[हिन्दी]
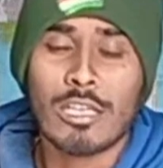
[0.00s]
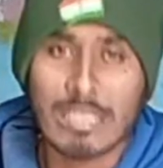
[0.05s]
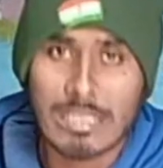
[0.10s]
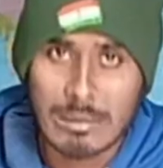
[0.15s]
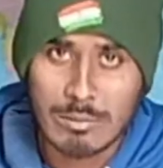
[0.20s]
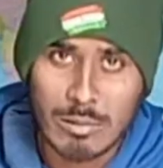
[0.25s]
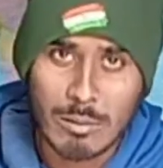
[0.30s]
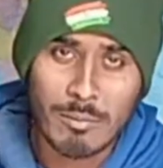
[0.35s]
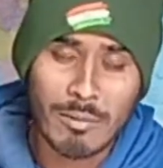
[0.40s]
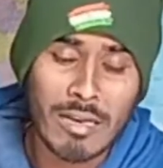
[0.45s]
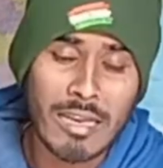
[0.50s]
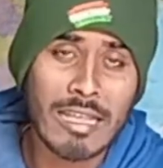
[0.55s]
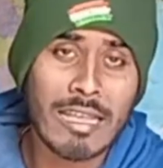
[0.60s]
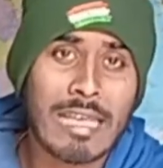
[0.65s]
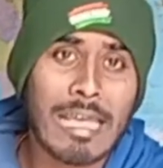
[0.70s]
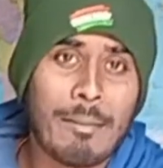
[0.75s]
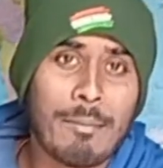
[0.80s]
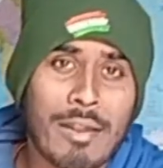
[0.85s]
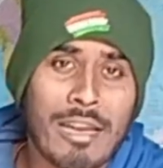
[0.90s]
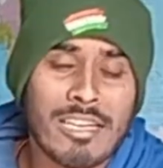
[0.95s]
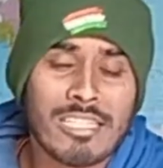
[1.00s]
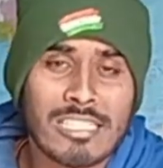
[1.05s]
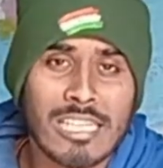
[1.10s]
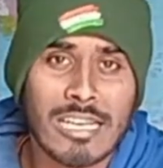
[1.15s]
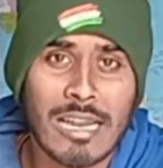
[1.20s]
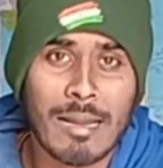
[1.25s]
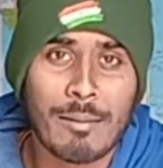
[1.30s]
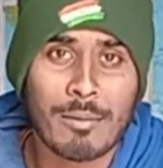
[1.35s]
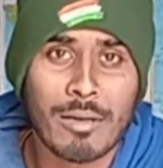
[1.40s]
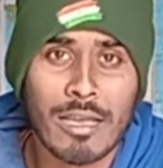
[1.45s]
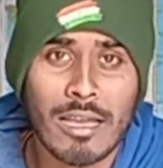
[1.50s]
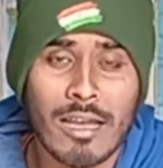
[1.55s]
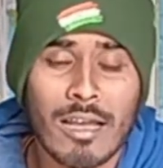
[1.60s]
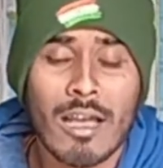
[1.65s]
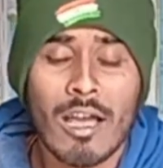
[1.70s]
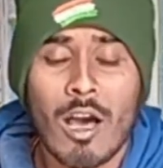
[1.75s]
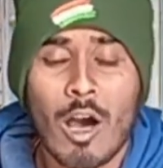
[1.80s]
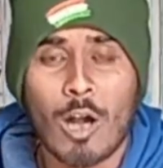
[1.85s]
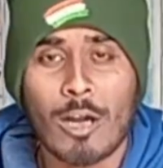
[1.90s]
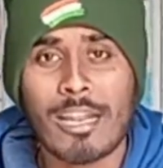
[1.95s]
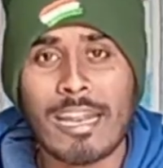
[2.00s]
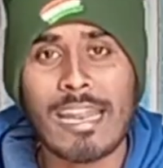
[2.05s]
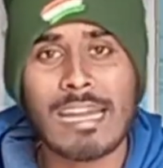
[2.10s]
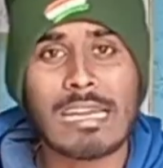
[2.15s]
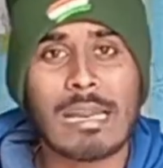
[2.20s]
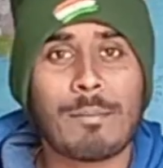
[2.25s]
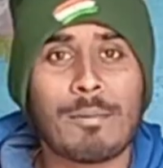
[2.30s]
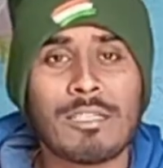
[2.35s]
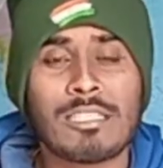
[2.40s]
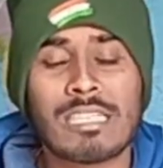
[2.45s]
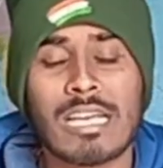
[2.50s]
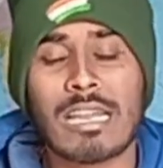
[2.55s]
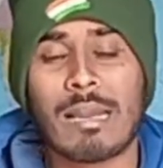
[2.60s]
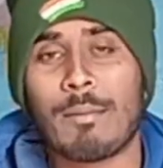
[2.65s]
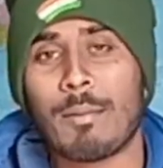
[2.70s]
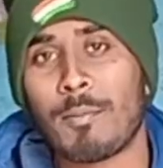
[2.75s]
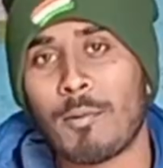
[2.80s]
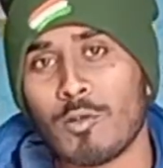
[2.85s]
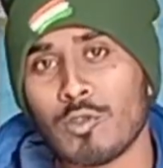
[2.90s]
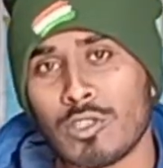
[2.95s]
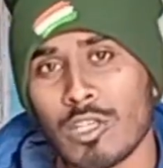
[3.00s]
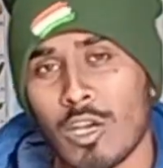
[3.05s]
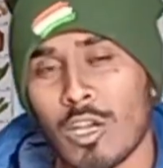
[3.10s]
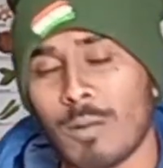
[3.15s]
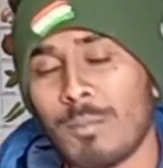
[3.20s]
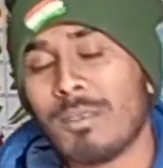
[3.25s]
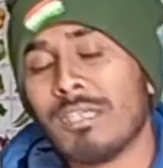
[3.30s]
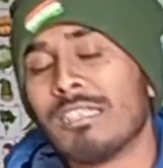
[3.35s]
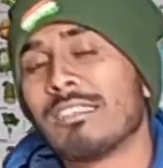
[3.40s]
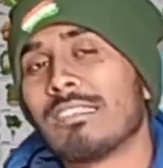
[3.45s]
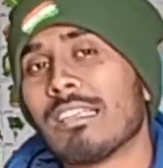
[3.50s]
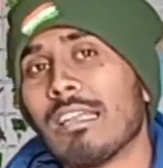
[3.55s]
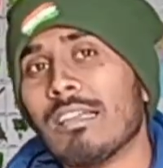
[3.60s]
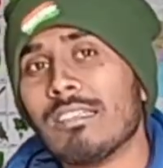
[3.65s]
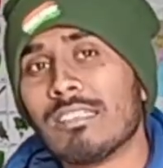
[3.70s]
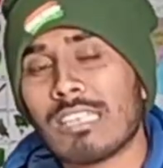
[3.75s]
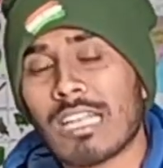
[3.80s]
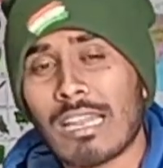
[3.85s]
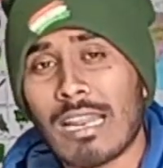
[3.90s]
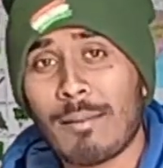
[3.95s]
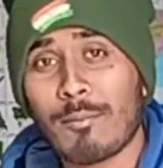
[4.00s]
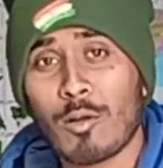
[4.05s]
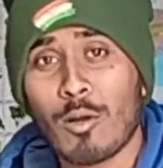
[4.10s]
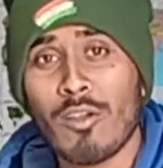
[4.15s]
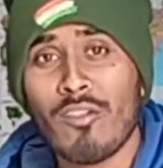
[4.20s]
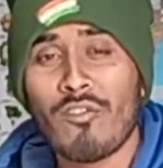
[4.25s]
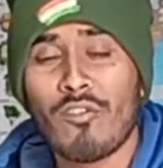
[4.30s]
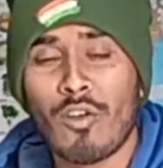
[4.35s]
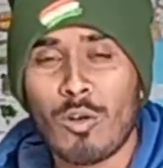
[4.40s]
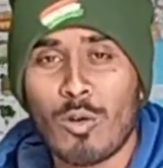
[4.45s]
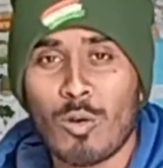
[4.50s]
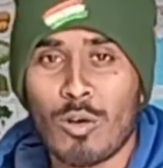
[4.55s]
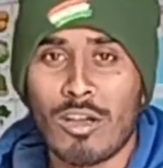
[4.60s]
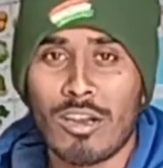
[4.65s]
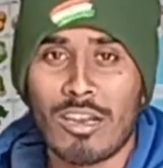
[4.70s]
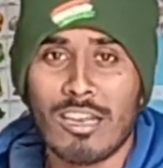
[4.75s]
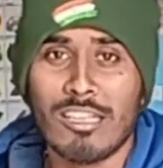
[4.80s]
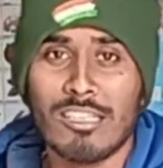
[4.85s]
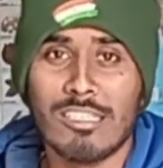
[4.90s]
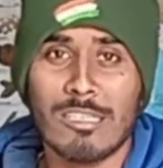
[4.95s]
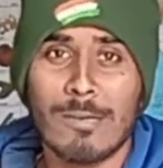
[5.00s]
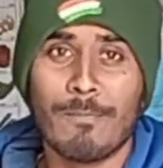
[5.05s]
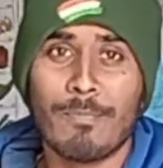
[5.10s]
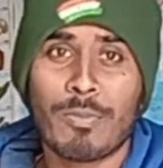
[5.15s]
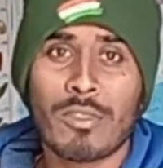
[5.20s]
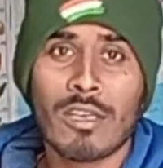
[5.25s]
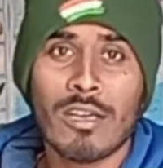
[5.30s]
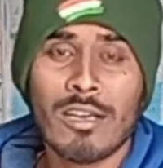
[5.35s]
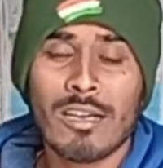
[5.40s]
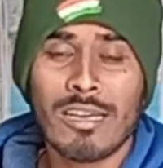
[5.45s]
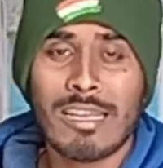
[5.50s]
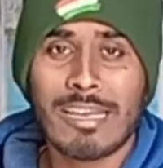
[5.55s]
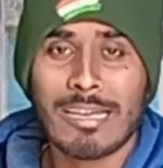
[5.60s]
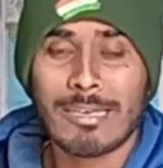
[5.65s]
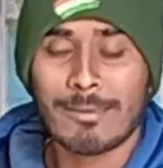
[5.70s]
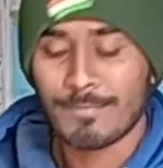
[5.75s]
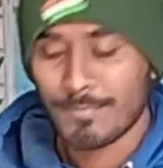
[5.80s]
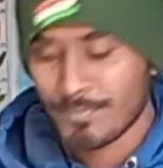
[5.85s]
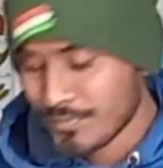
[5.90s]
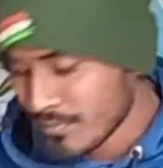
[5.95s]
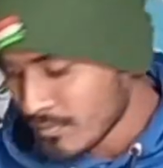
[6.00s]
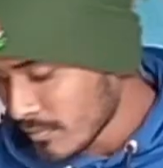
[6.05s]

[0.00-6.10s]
डिस्क्रिप्शन में लिंक है मेरे इंस्टाग्राम के और डायरेक्ट आप इंस्टाग्राम पे पहुंचिए और मेरे इंस्टाग्राम को ही फॉलो कर लीजिए ठीक है